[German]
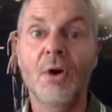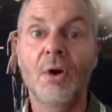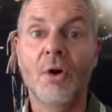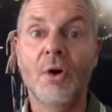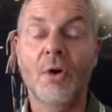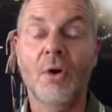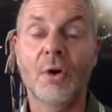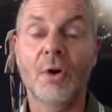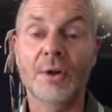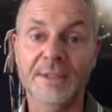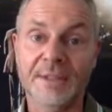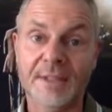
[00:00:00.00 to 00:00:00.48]

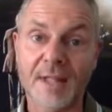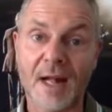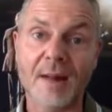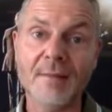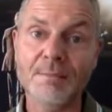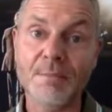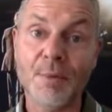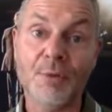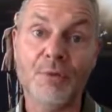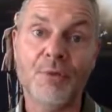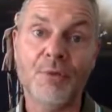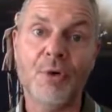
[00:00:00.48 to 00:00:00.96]
Und
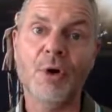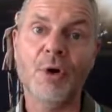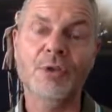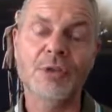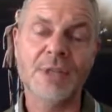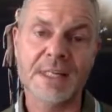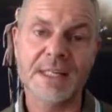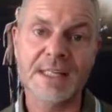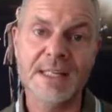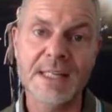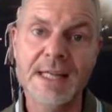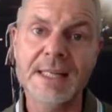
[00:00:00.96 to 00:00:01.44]
dann, bevor du
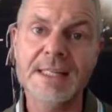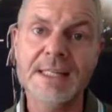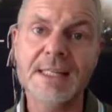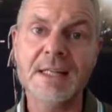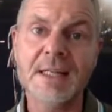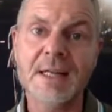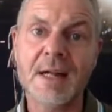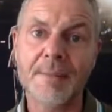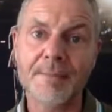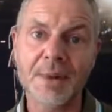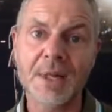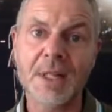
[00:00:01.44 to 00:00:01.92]
das nächste
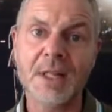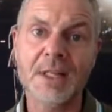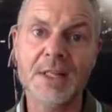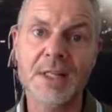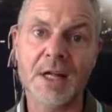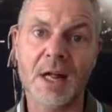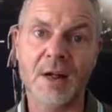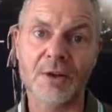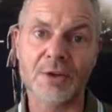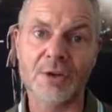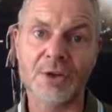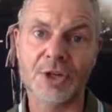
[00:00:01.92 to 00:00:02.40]
Kapitel
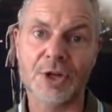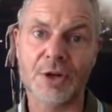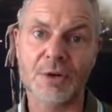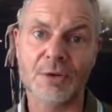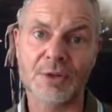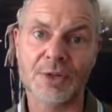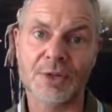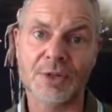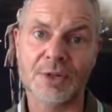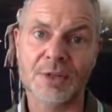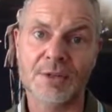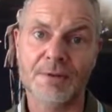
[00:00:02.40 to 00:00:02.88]
dir
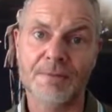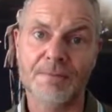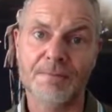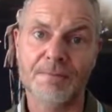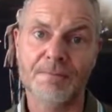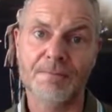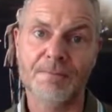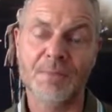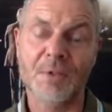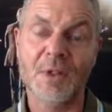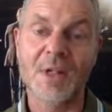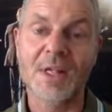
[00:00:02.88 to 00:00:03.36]
anschaust,
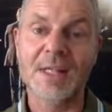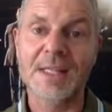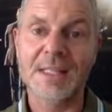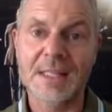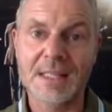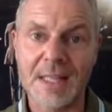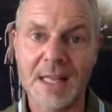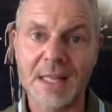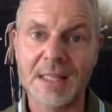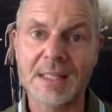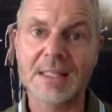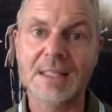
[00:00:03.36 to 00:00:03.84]

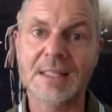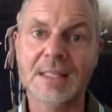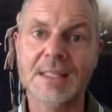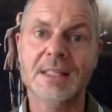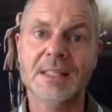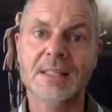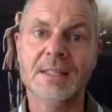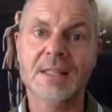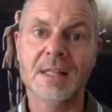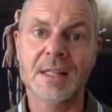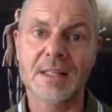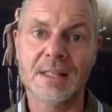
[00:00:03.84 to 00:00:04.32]

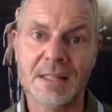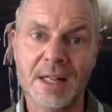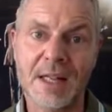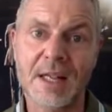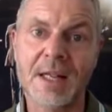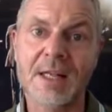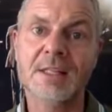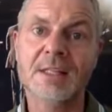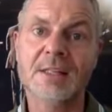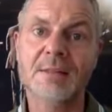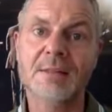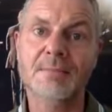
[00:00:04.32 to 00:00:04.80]
setz das
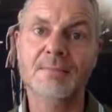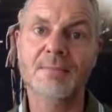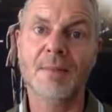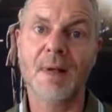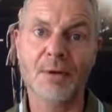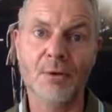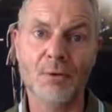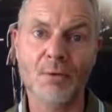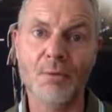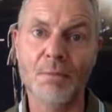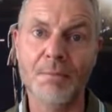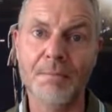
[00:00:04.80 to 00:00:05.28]

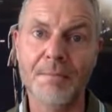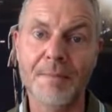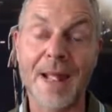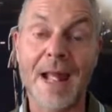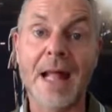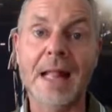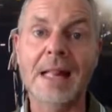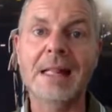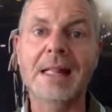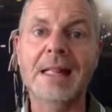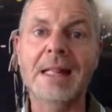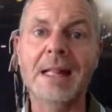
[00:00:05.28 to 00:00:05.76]
erstmal um.
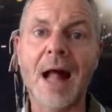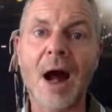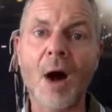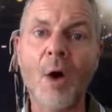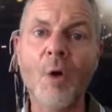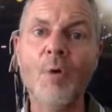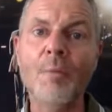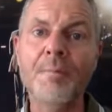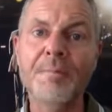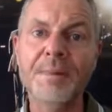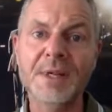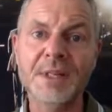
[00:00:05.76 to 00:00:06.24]

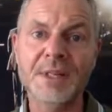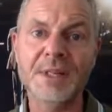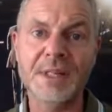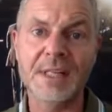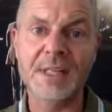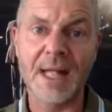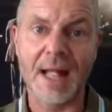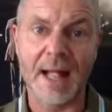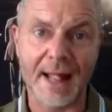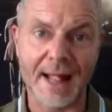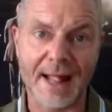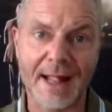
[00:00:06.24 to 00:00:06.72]
Erlaube
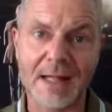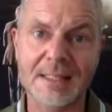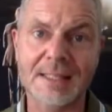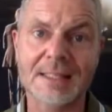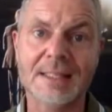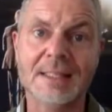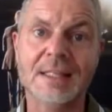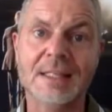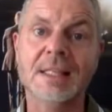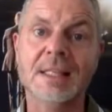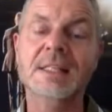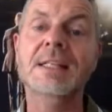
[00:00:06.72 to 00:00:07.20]
dir
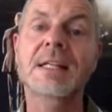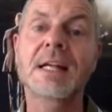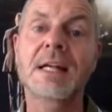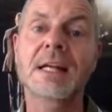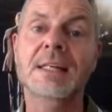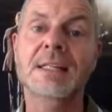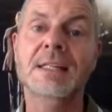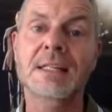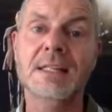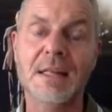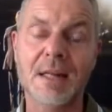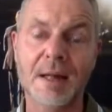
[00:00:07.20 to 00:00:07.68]
erst, das
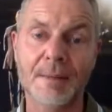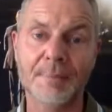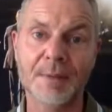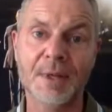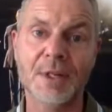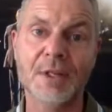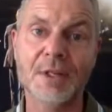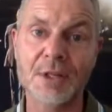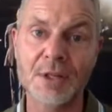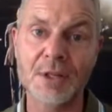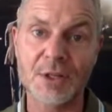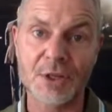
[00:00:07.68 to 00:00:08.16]
nächste
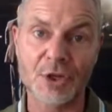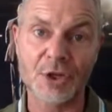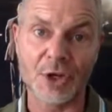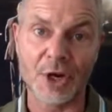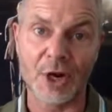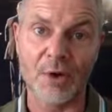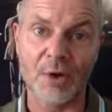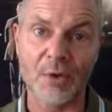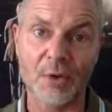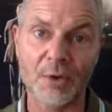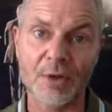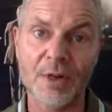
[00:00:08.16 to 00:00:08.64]
Kapitel zu
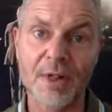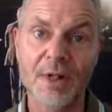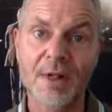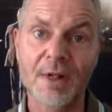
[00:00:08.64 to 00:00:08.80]
schauen,